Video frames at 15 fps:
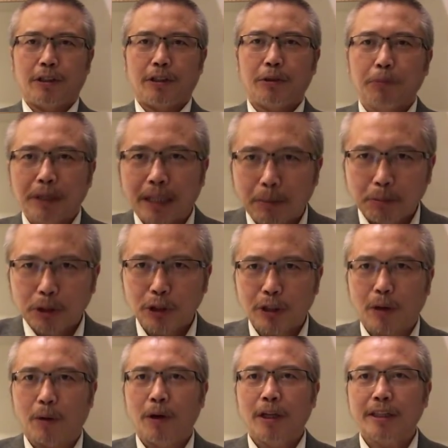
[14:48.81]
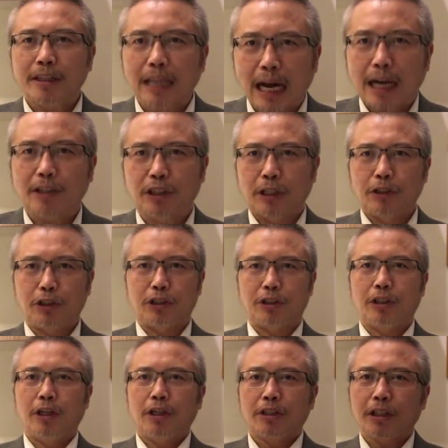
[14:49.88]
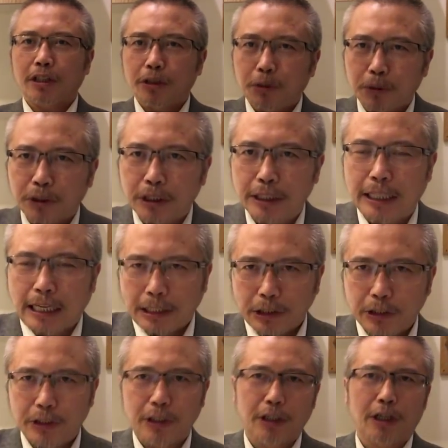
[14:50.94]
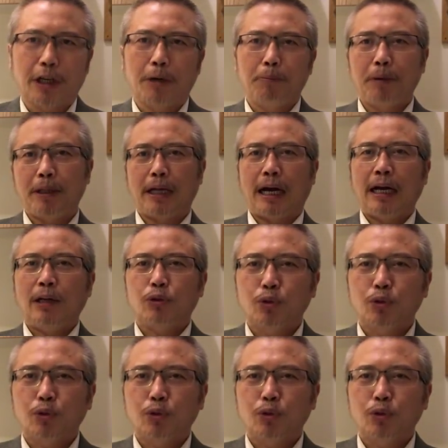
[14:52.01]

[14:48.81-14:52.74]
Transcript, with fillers: 因为他们知道大城市这就是颜色革命的。